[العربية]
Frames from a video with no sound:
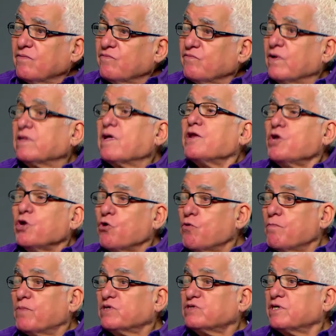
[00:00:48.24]
فتاني
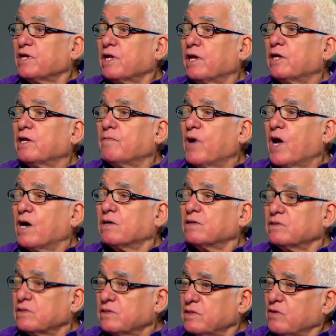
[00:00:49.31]
يوم بصينا لقينا بقى
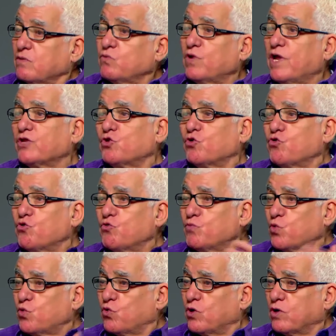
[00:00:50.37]
اولادهم
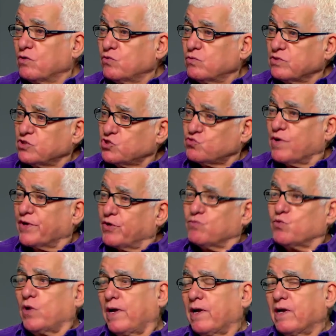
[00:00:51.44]
ونسوانهم
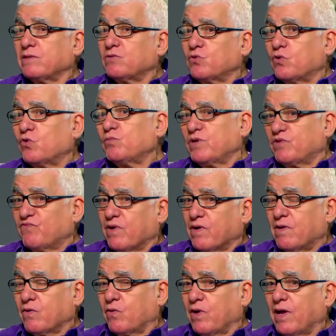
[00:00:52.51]
والحاجات دي كانوا
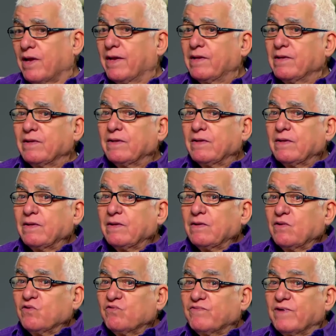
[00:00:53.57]
بيتفرجوا يعني مم.
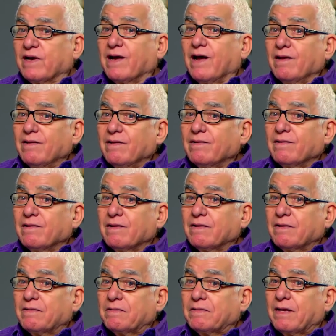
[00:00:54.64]
فكان
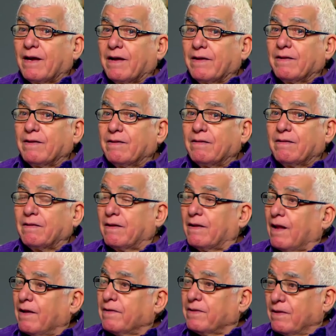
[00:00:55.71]
يعني
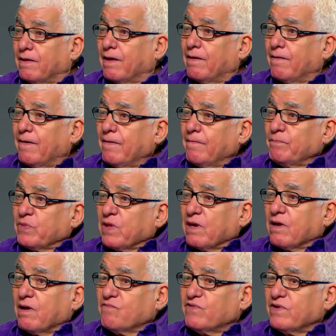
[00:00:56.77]
الحقيقه
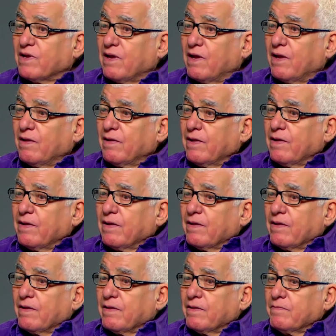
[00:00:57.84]
كفرقه
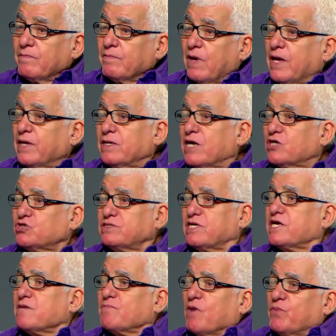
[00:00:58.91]
ما هياش
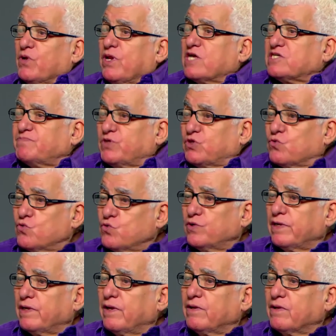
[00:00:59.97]
زي ما الناس
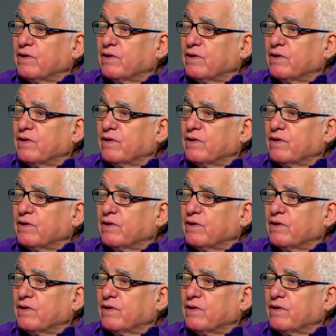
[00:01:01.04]
بتقول ان